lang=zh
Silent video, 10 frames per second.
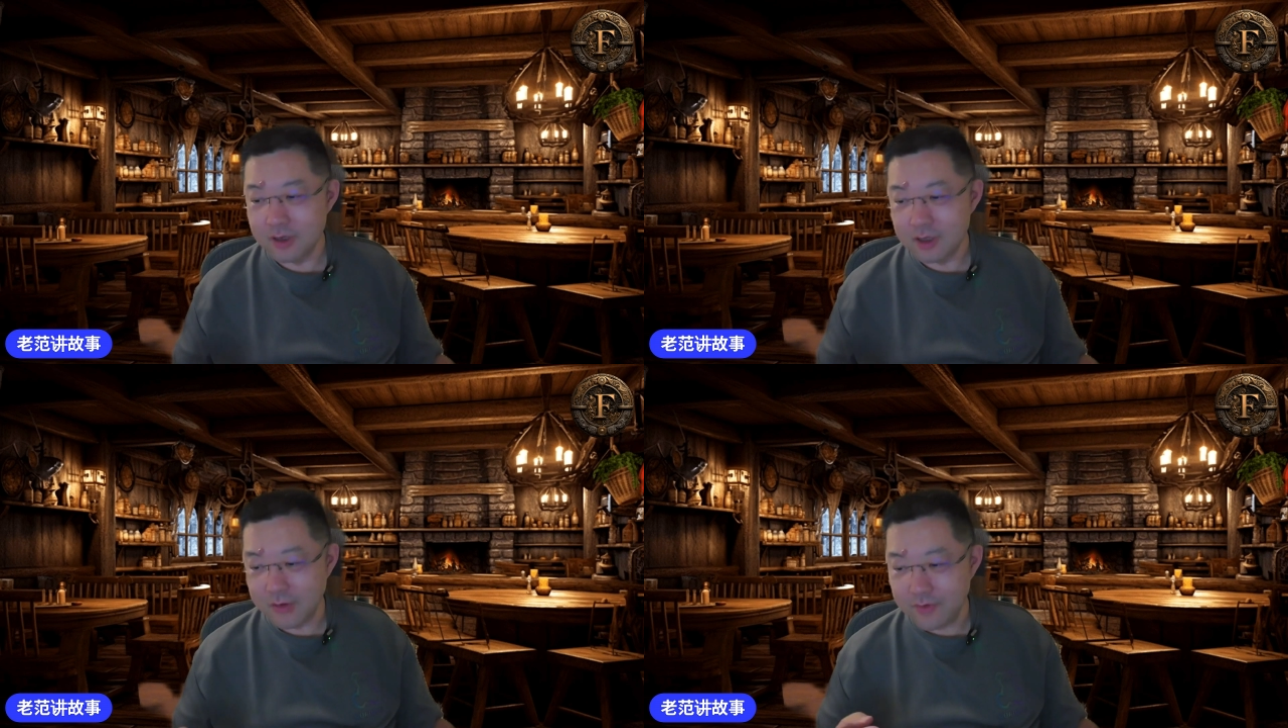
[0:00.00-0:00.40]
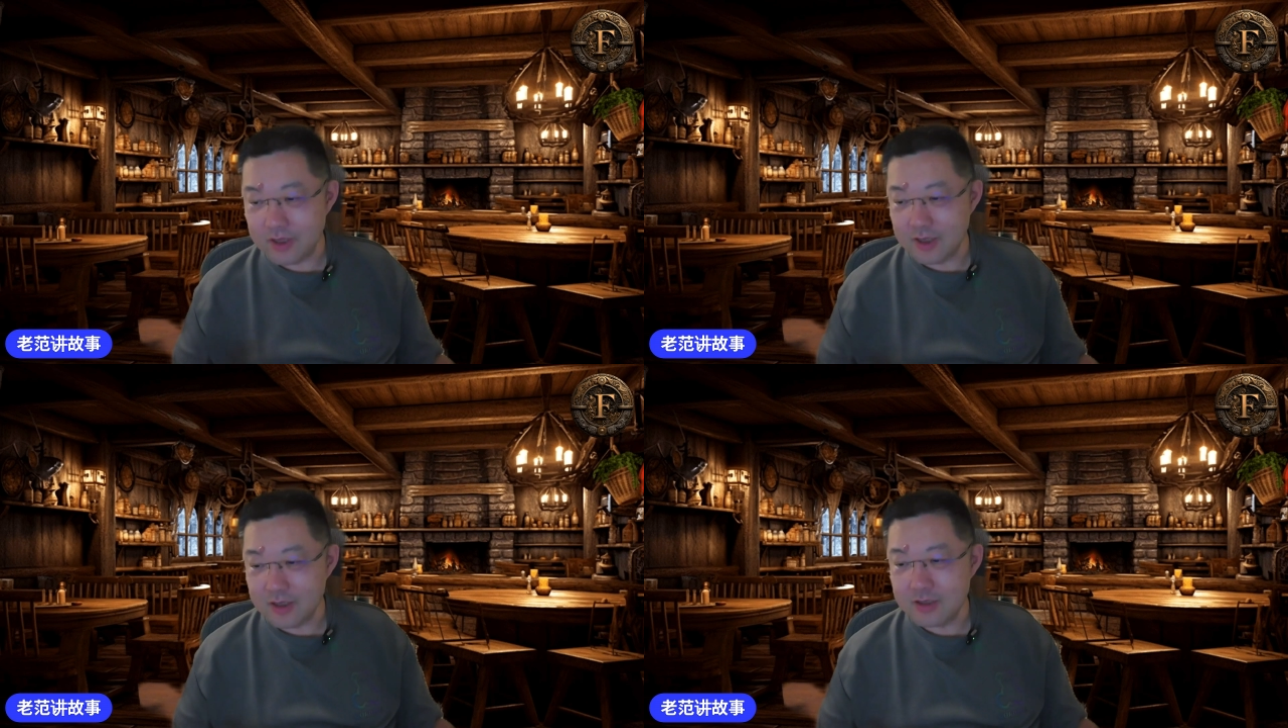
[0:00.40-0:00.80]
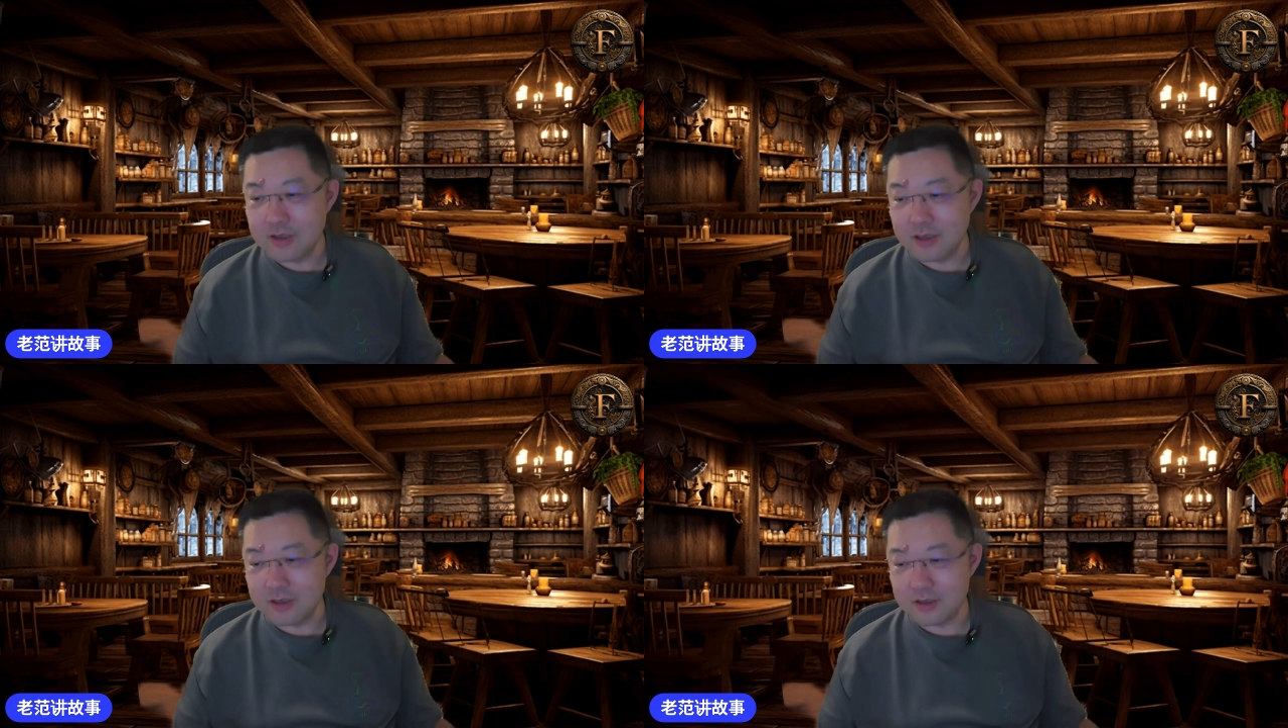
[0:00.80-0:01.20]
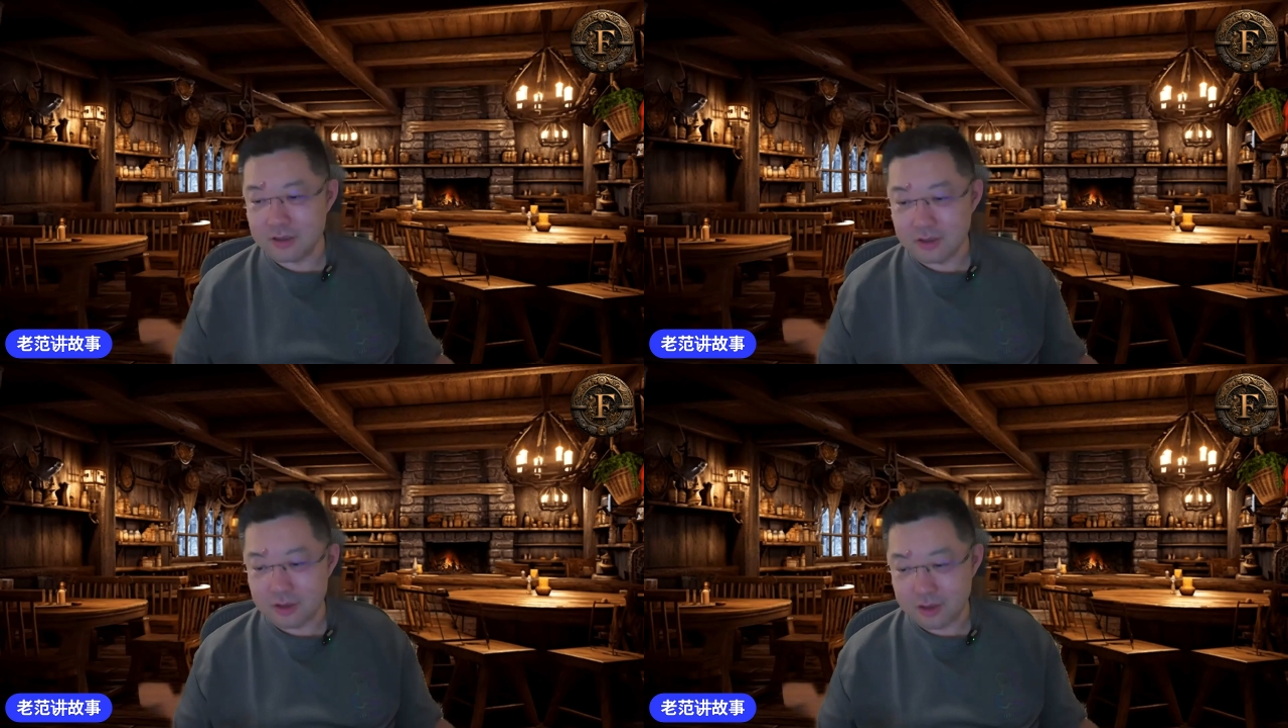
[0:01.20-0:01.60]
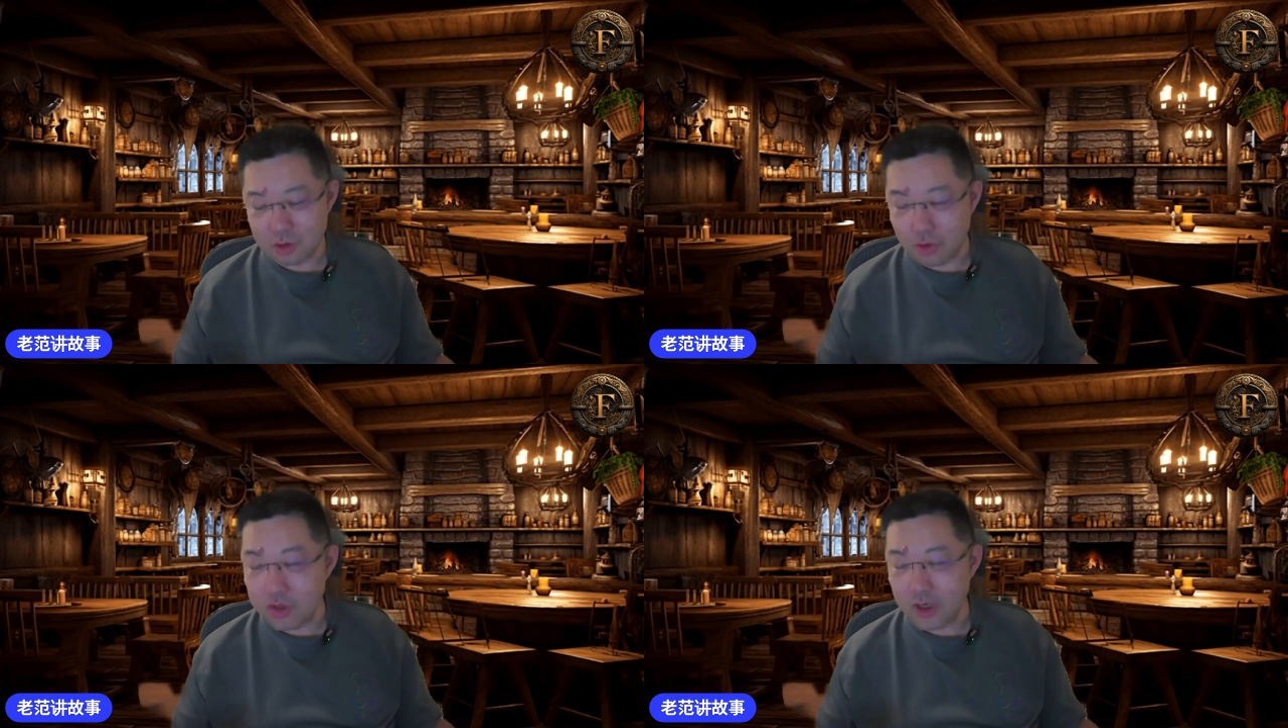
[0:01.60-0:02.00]
他问你一次你就
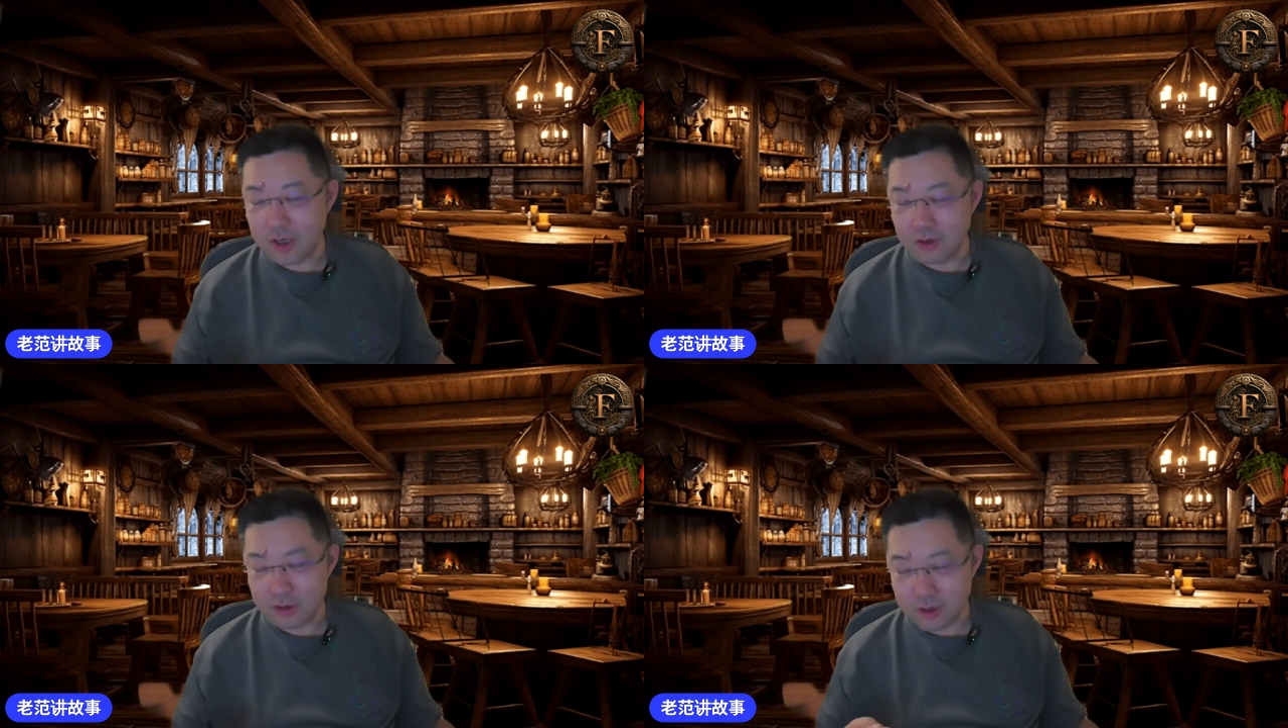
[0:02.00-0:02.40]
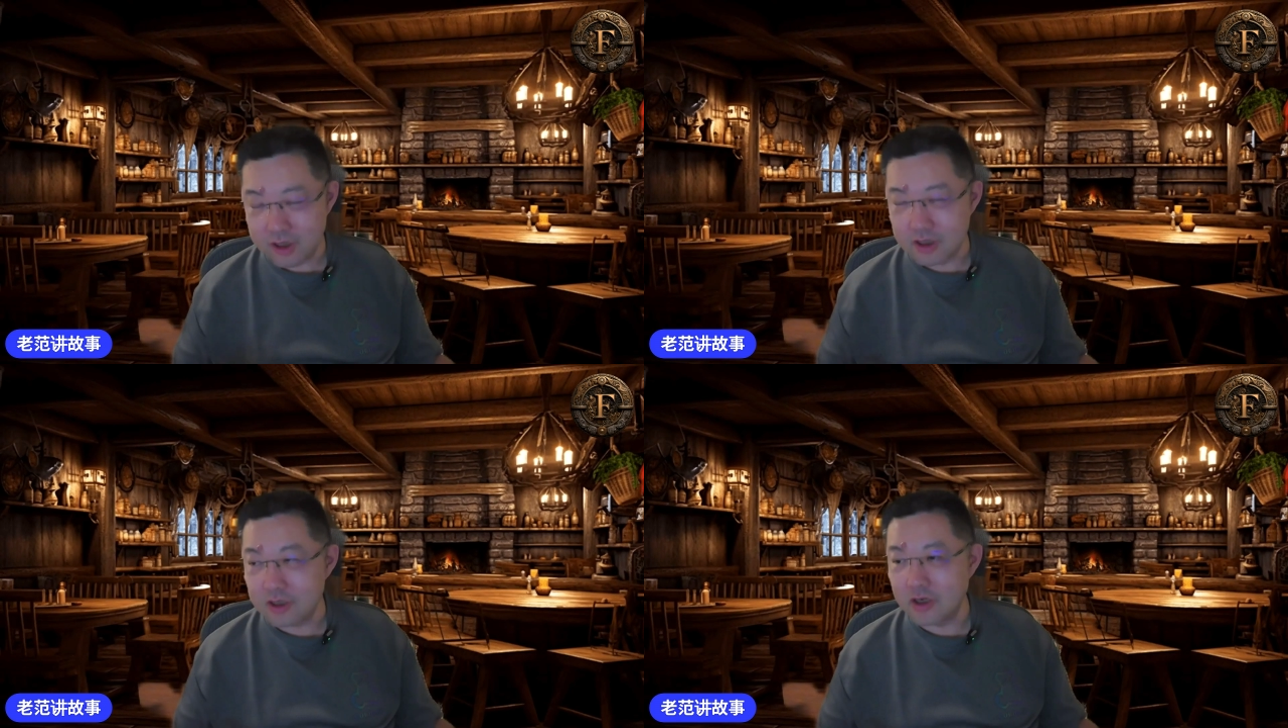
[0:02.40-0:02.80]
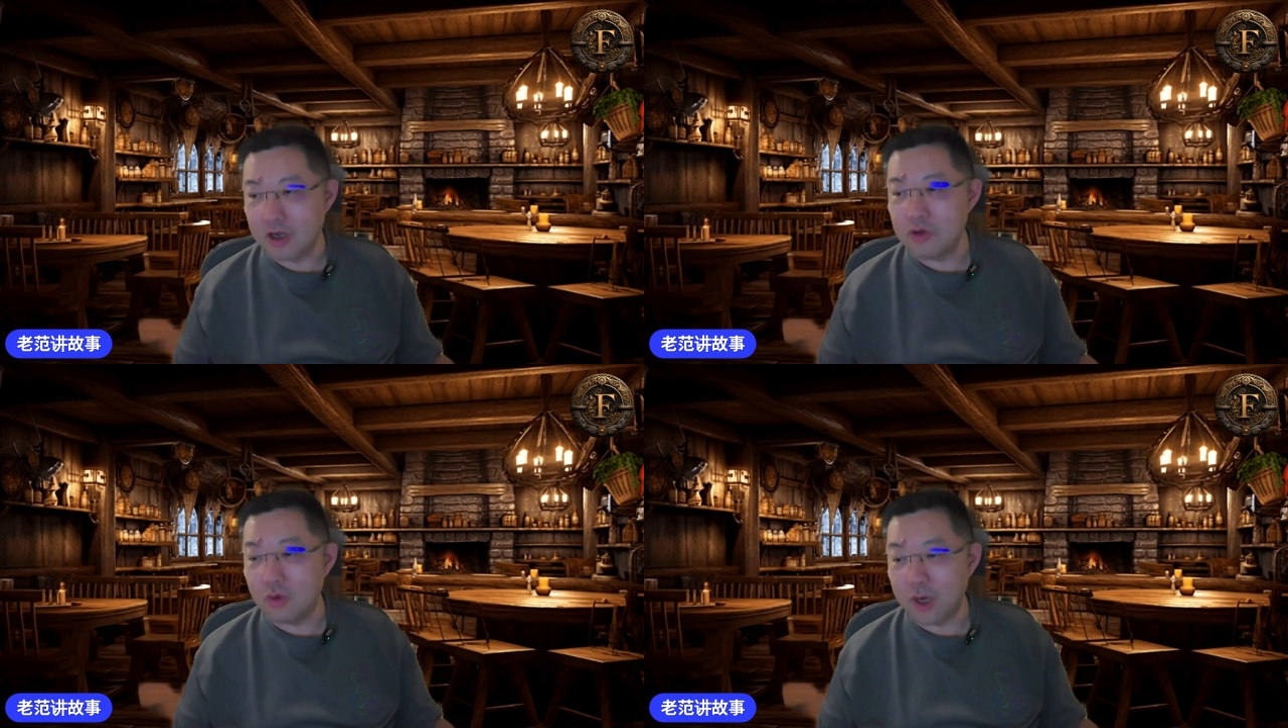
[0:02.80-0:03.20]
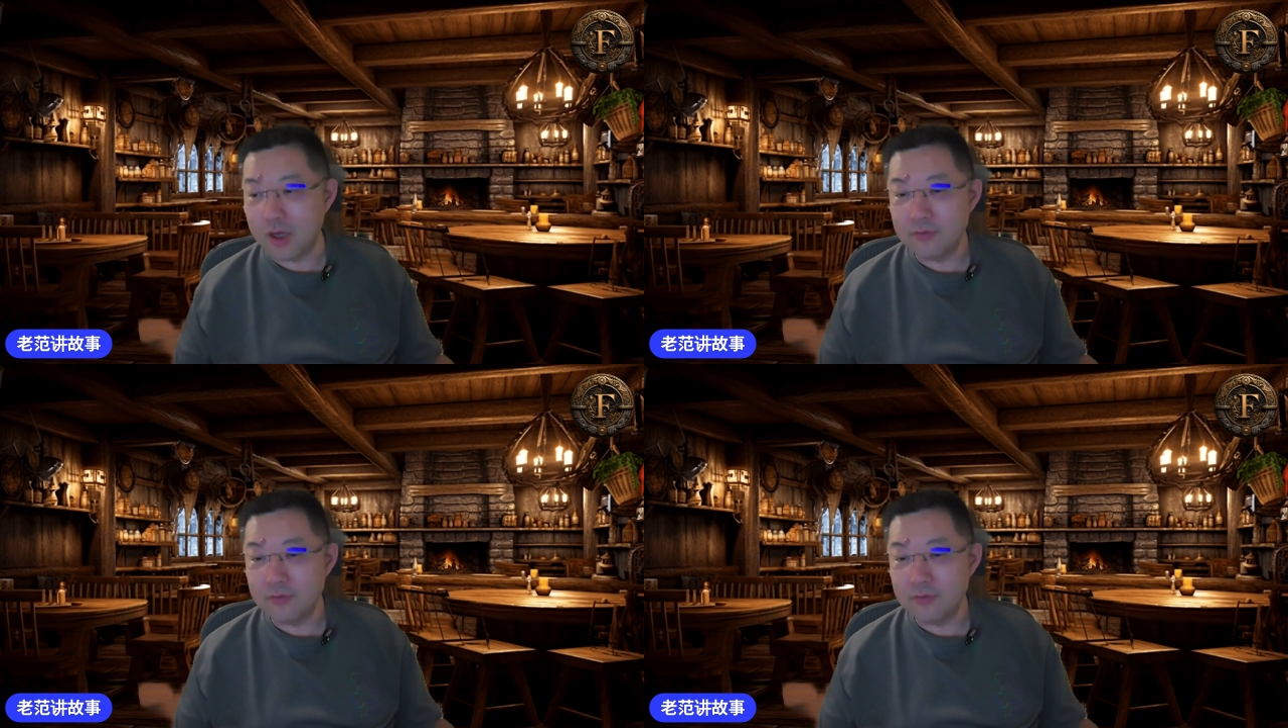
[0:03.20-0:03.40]
同意了，以后他就一直就可以用了。